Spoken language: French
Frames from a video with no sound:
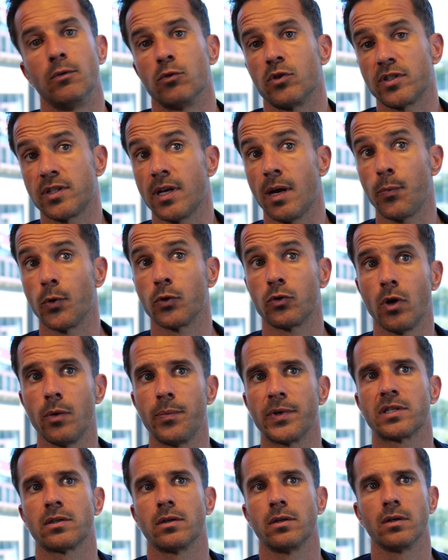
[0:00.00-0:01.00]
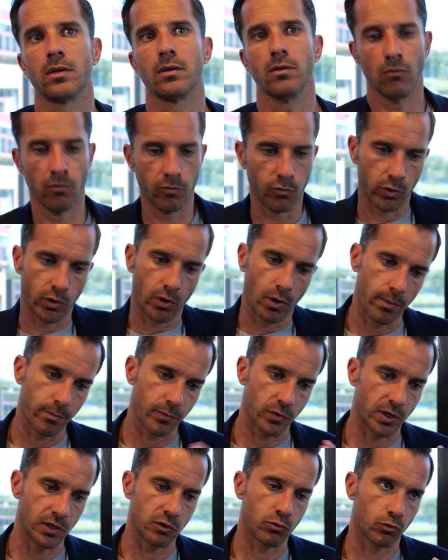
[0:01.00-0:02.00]
Et donc ça c'est important parce qu'on veut quand
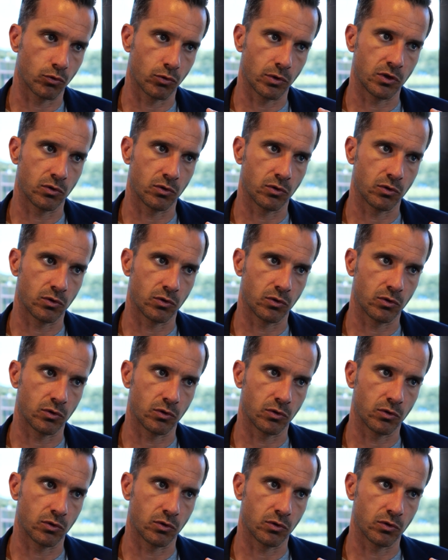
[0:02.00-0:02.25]
même qu'ils sont,